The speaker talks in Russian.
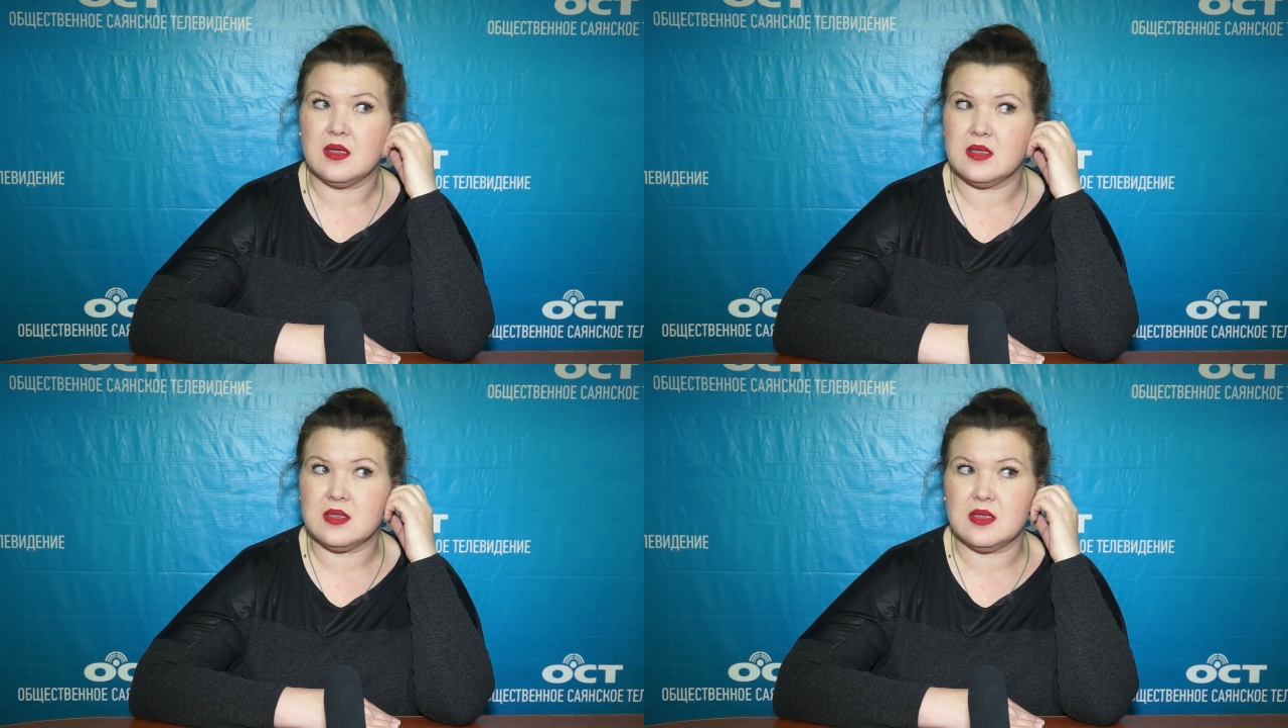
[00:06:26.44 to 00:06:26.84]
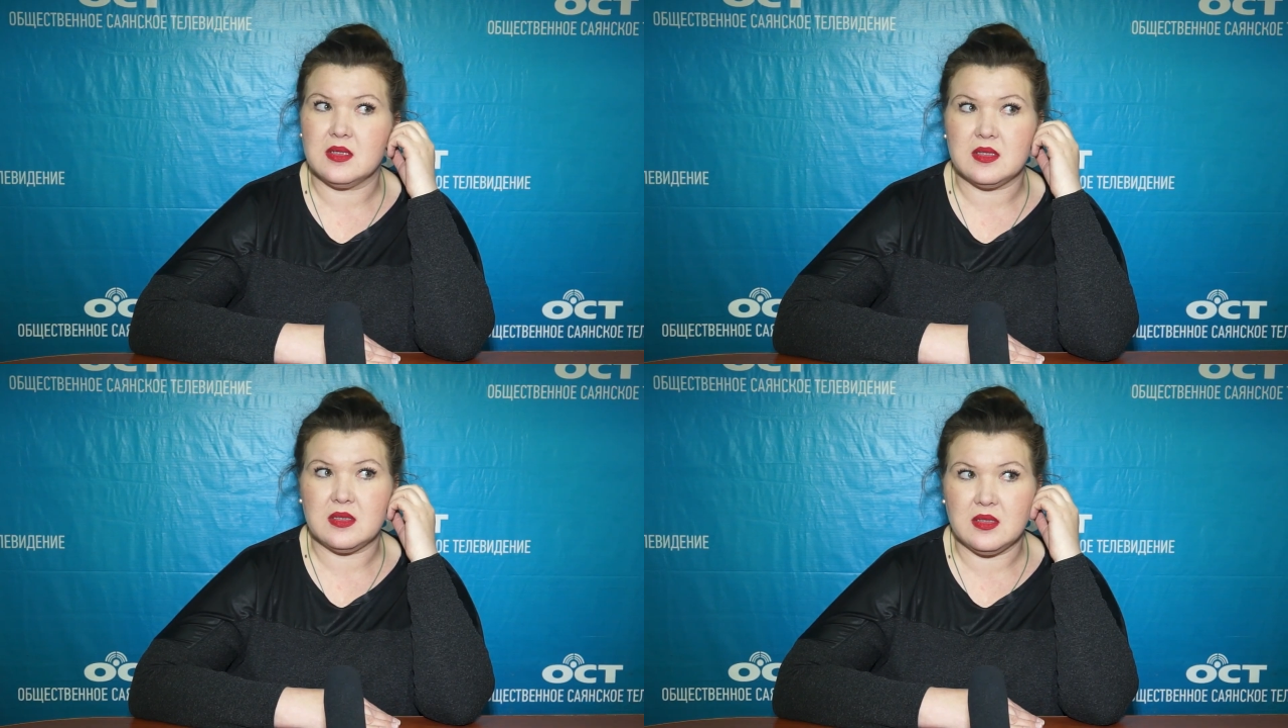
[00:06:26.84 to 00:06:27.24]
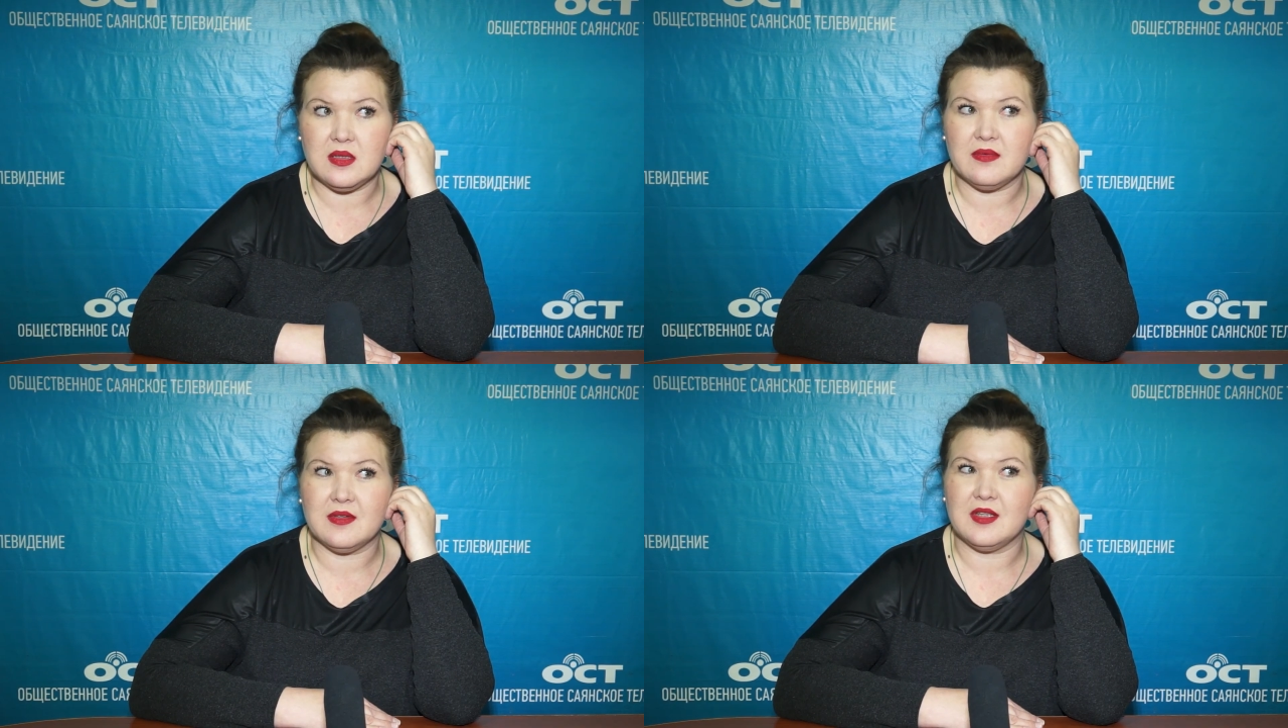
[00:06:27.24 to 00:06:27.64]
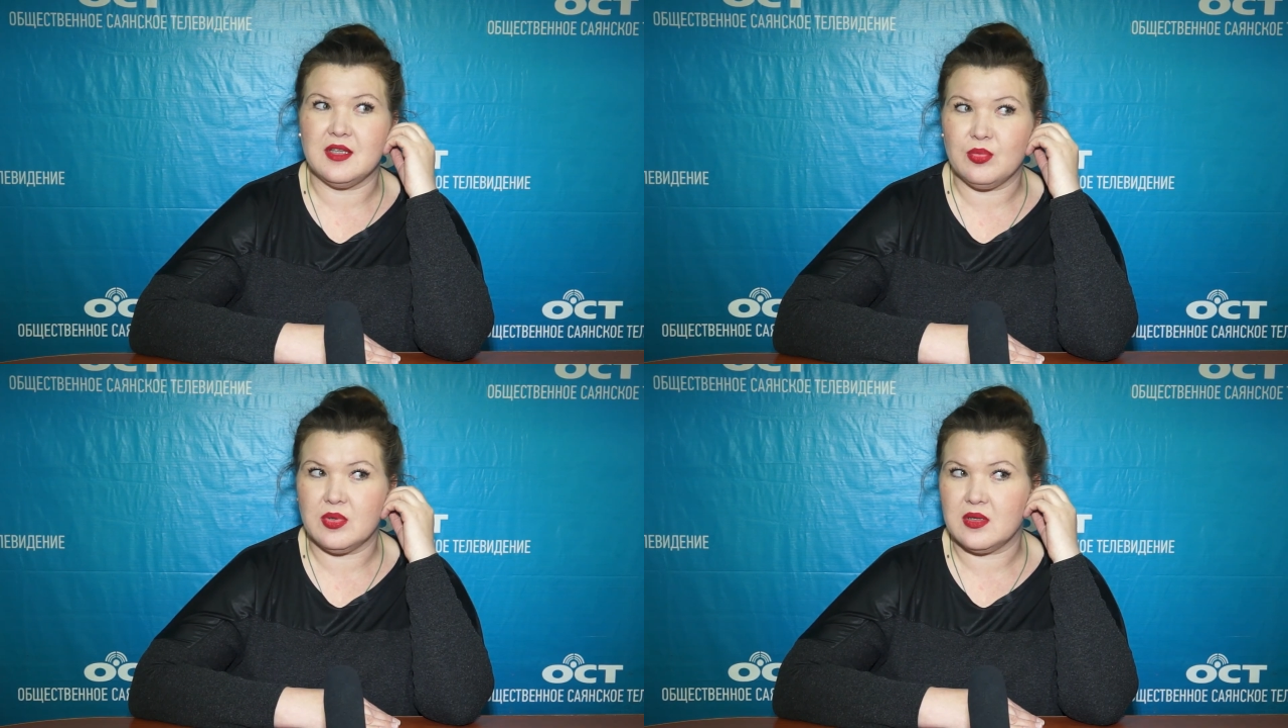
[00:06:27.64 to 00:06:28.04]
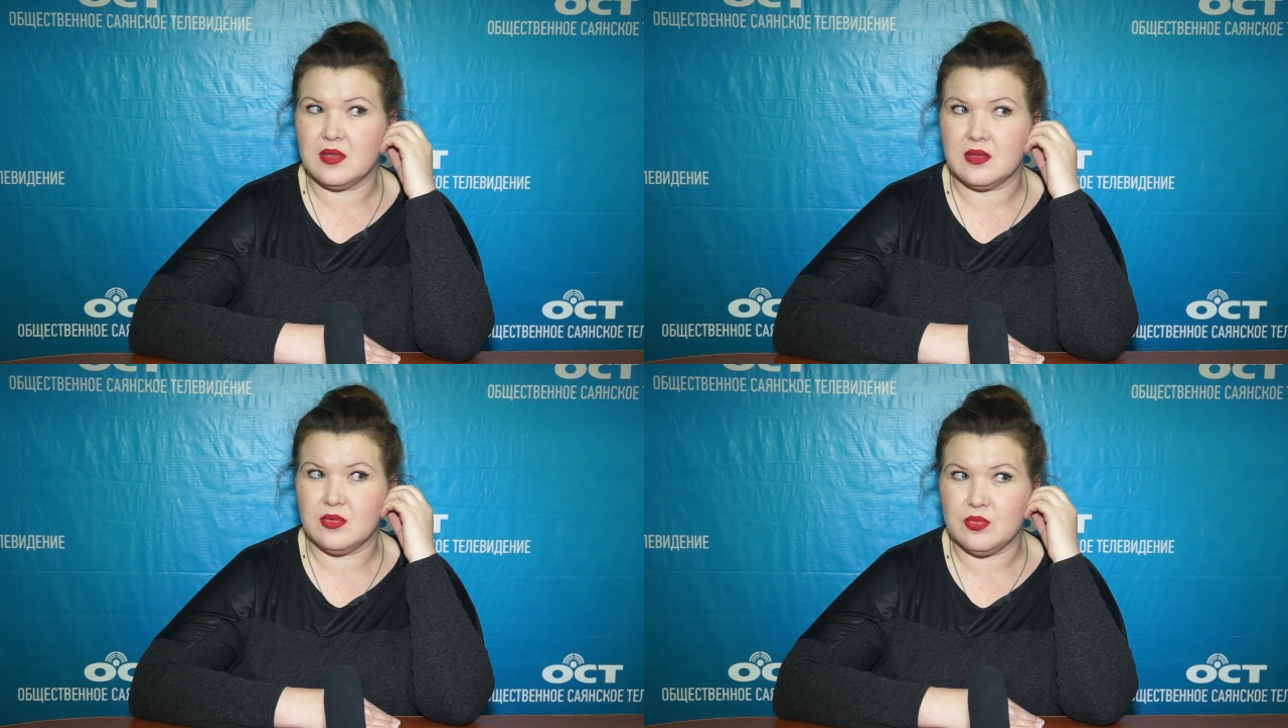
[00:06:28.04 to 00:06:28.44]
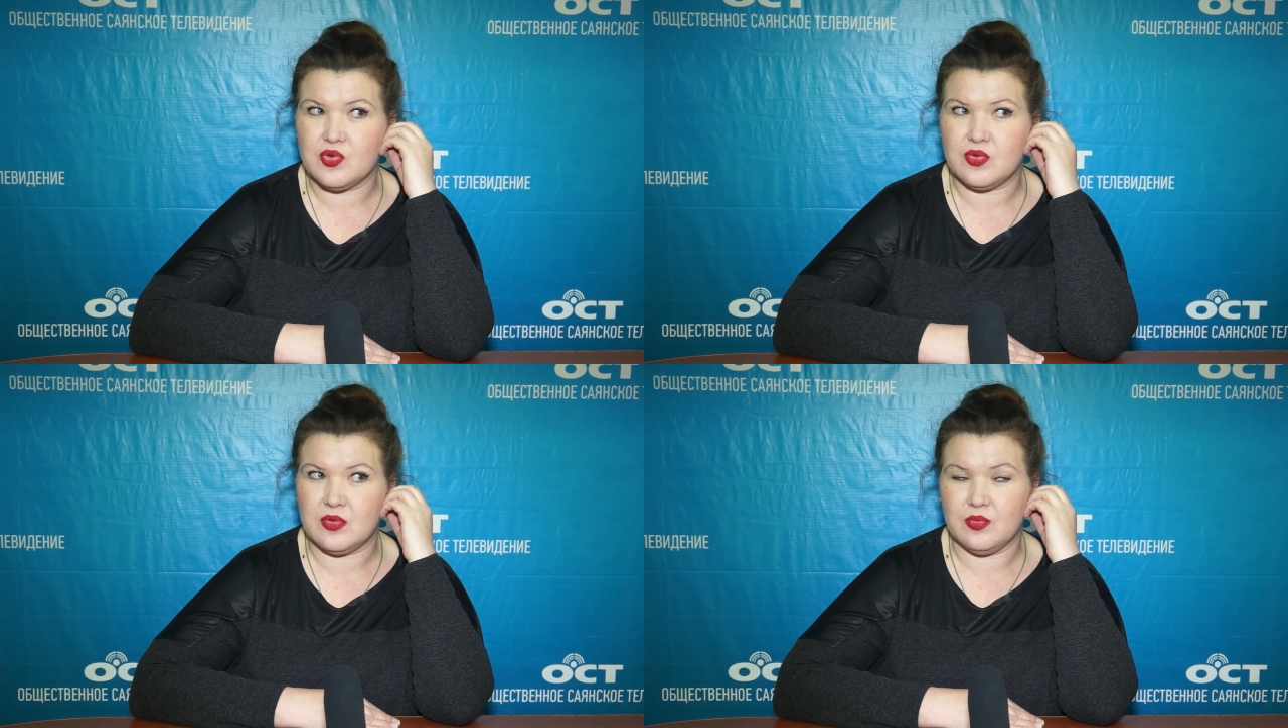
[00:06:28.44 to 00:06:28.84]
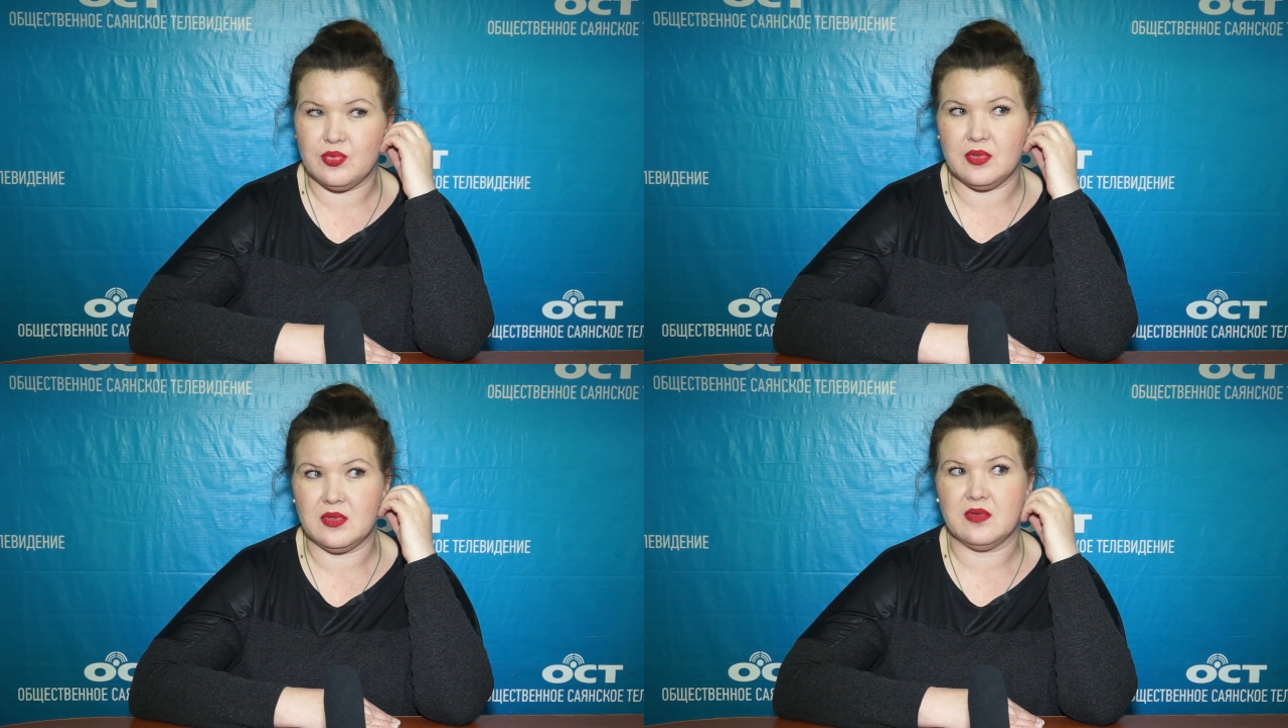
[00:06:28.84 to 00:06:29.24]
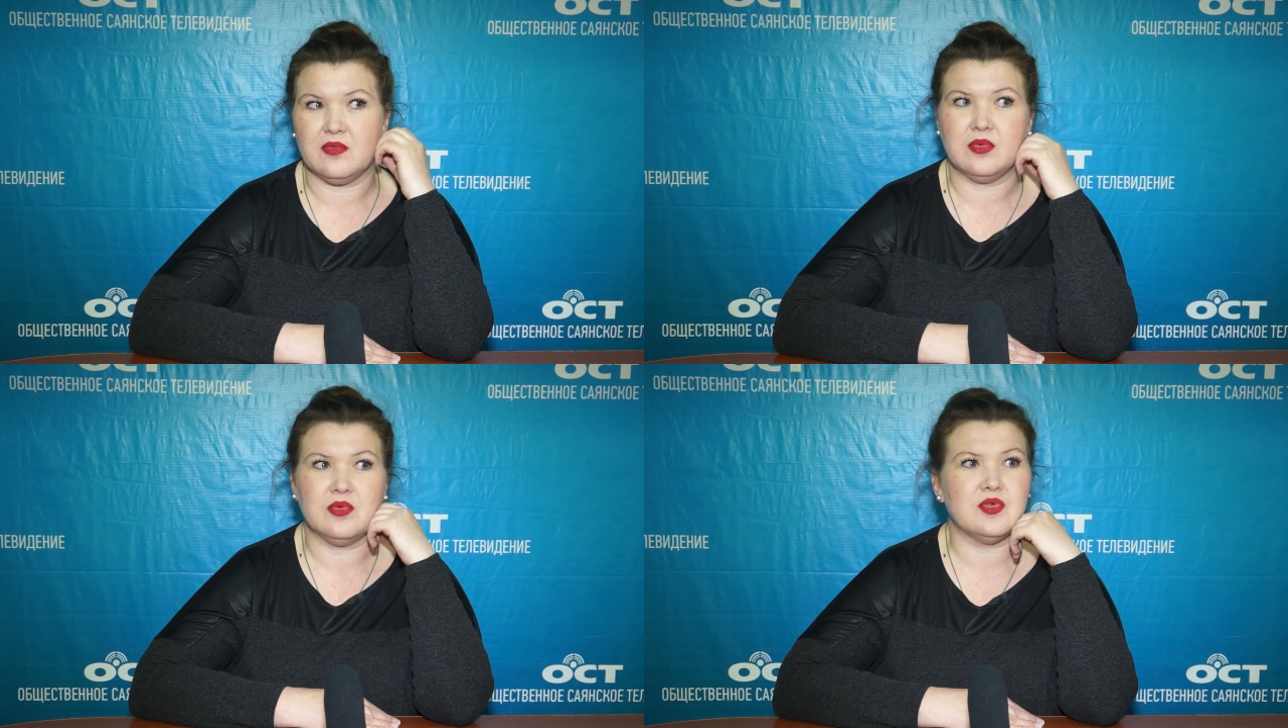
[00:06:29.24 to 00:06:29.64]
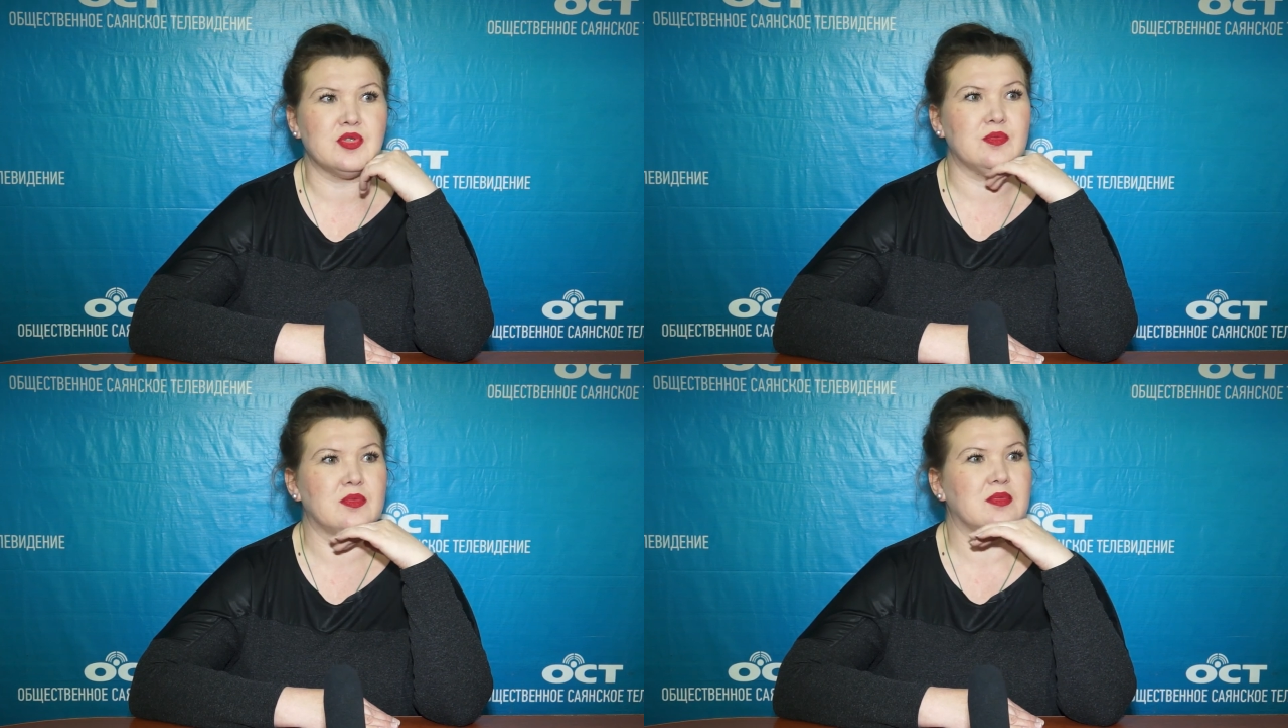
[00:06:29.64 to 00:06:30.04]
не зарегистрировано, не было и думаю, что не будет в будущем.